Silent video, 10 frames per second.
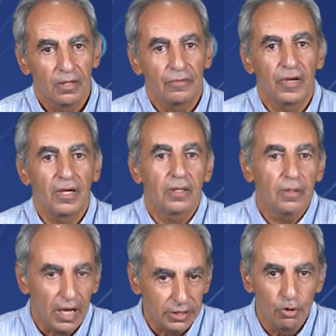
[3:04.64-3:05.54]

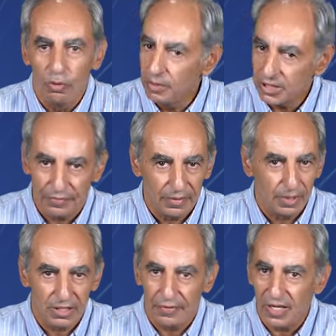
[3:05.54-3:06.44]
فعندهم
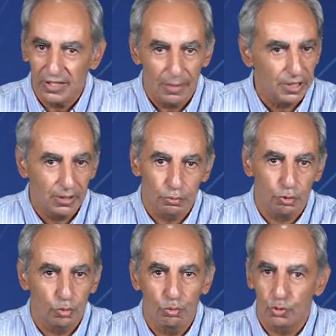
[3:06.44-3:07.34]
مسافات زي ما انت
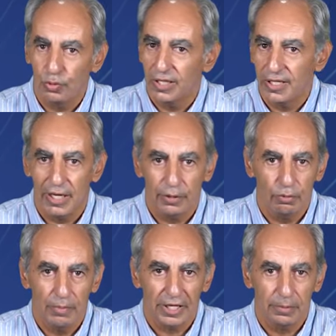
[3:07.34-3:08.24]
بتروح تونس والجزائر
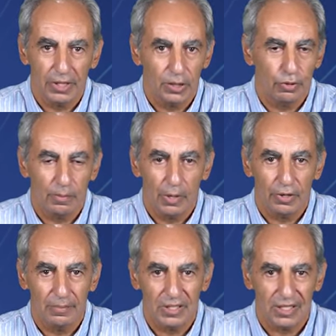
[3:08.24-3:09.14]
والمغرب ثلاث واربع
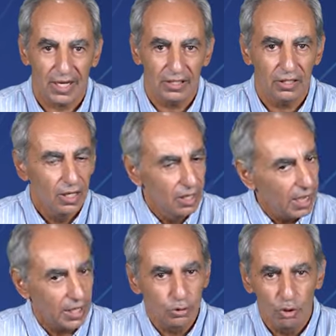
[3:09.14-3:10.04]
وخمس ساعات
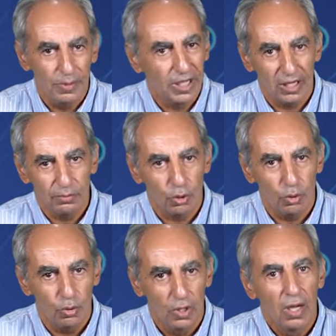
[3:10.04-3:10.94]
عندهم الكلام ده
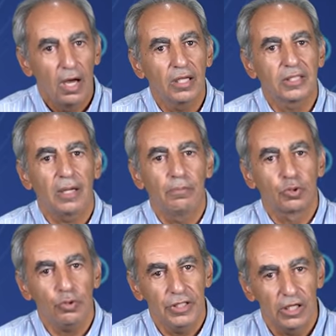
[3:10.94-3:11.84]
كله اه ساعات
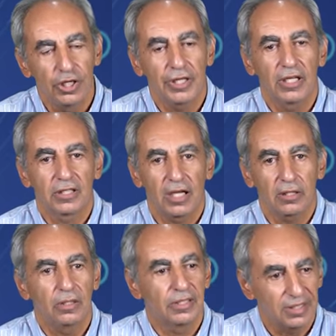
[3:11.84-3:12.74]
بتروح نيجيريا
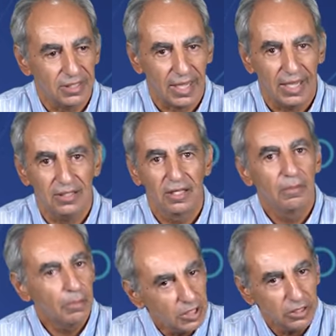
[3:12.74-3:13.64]
ساعات ست ساعات
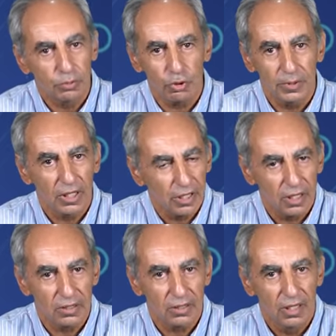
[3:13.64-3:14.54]
بس انت بتروح بطياره
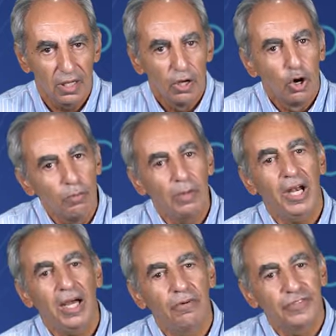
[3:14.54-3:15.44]
خاصه هم
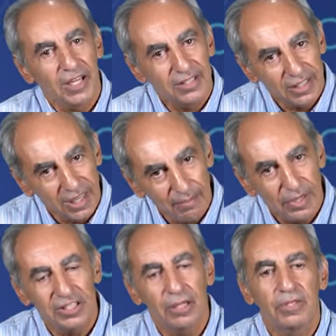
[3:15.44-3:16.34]
بيلعبوا في ثلاث ايام
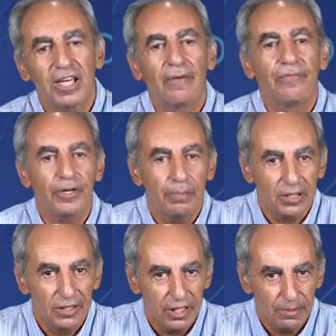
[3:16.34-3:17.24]
انت بتلعب في
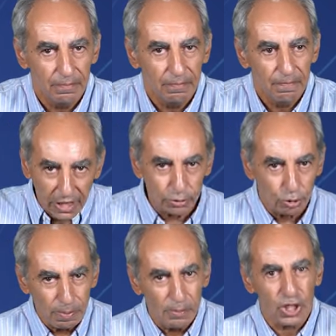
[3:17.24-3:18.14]
اربع ايام الاتحاد
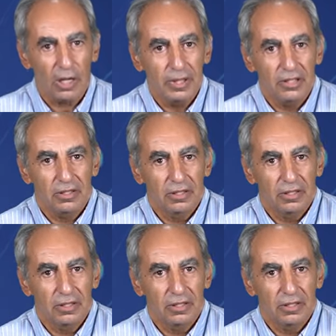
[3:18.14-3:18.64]
الاوروبي مش عبيط